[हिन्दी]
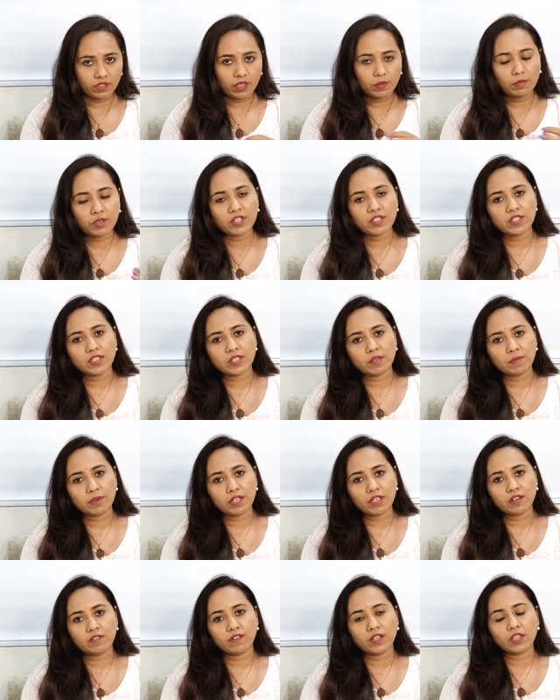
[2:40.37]
इमरजेंसी
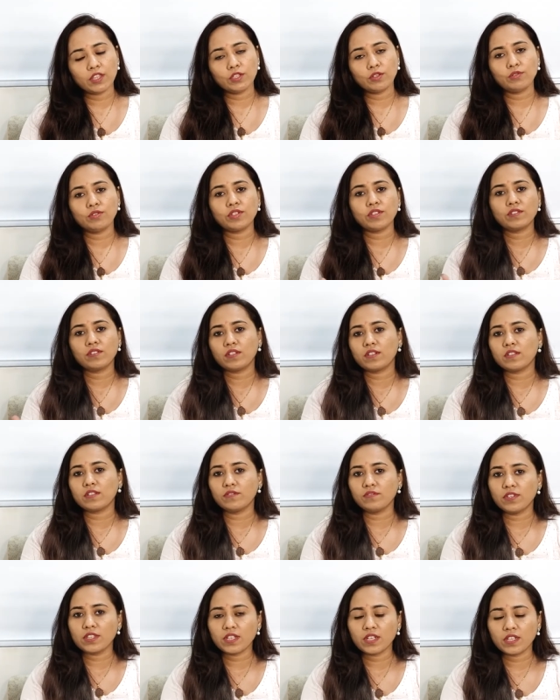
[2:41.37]
पे करवाते हो किस तरह
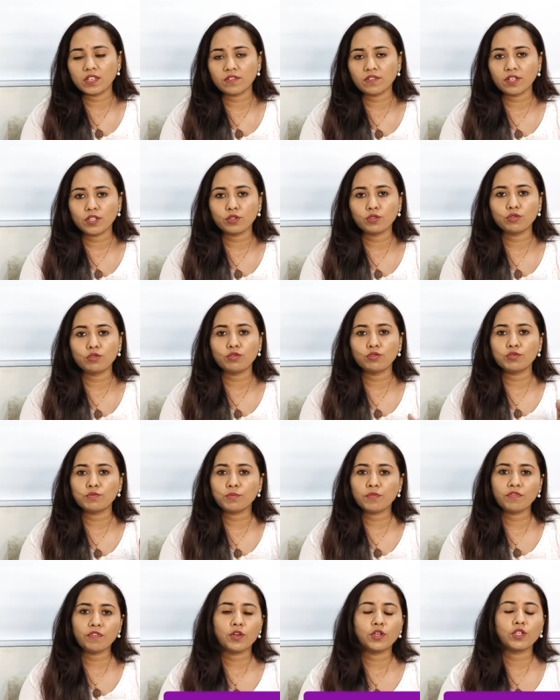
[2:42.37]
से वीज़ा करवाते हो तो
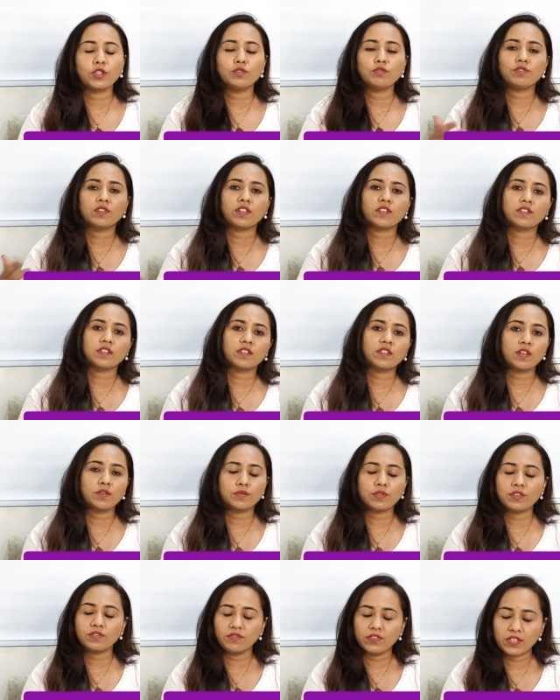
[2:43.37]
उसमें फोर्टी टू सिक्सटी
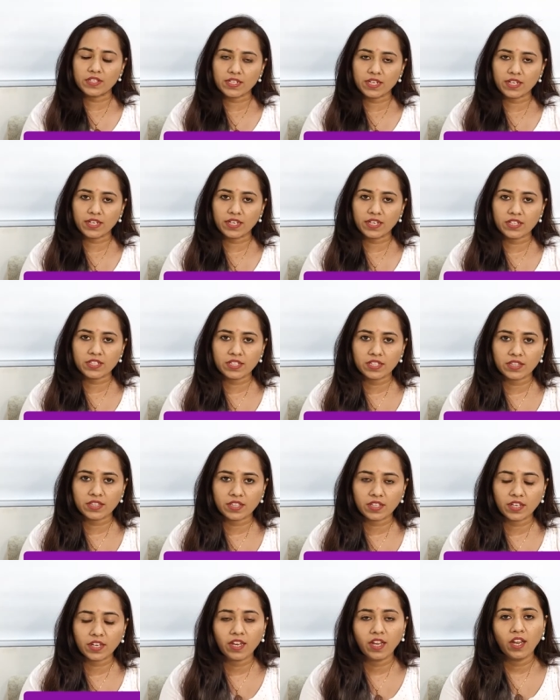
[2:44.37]
थाउजेंड वीज़ा के आ
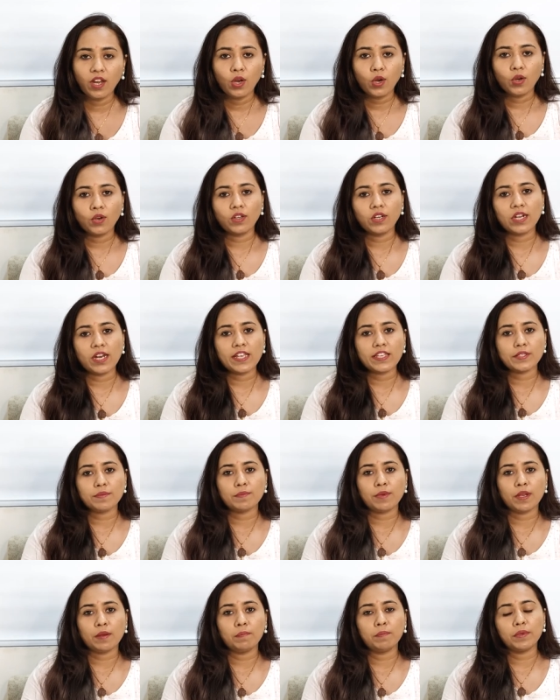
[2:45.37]
जाते हैं और लास्ट
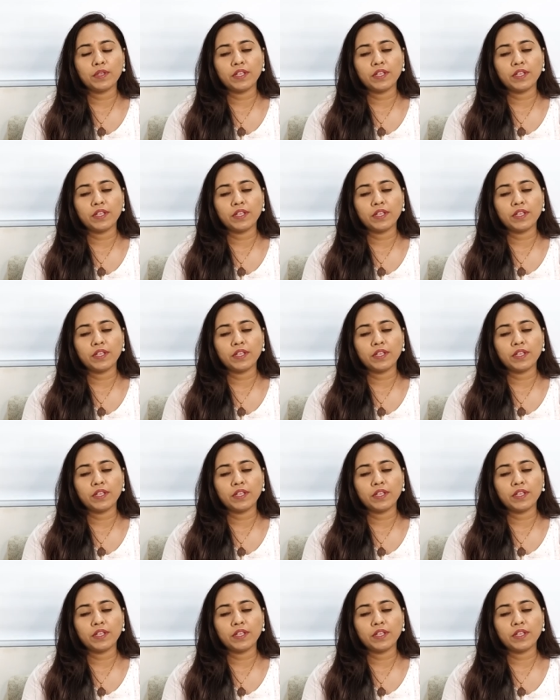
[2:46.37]
में आप